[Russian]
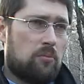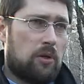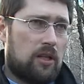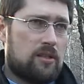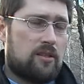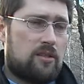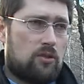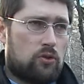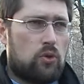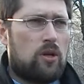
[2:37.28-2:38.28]
баланса
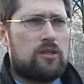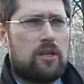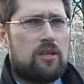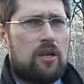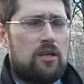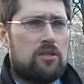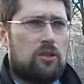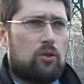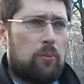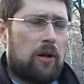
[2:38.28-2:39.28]
сил. Что касается
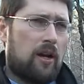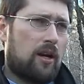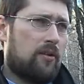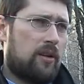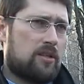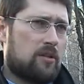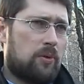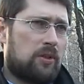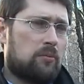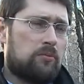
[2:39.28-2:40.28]
Индии, то пока говорить об
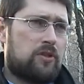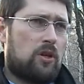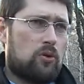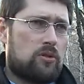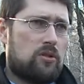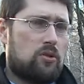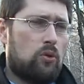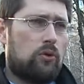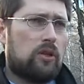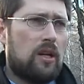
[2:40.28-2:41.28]
этом всерьез не
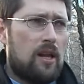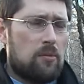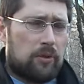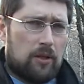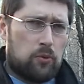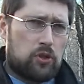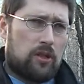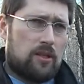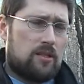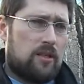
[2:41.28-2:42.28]
стоит, потому что
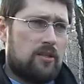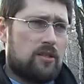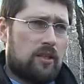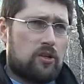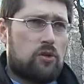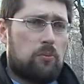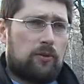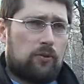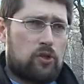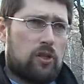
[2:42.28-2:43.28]
если Индия даже и
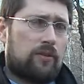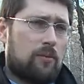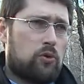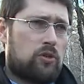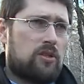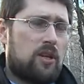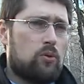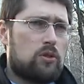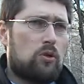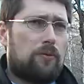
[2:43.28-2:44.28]
будет включена в таможенный
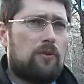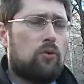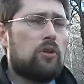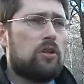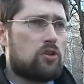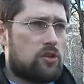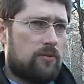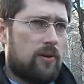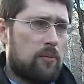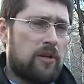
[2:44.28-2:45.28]
союз, то в его
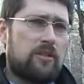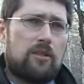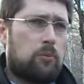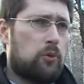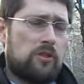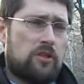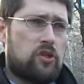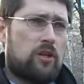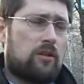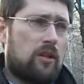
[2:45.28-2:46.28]
нынешнем формате это будет
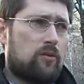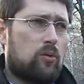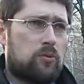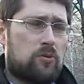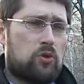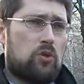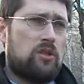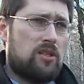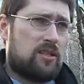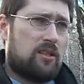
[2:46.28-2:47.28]
означать главным образом, что
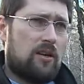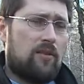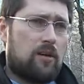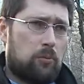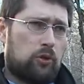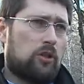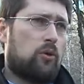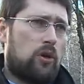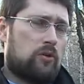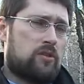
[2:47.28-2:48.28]
индийские товары будут
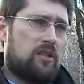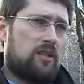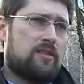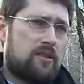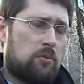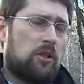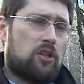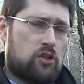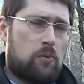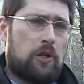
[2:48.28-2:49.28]
конкурировать с китайскими на
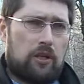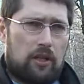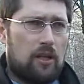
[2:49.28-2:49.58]
нашем рынке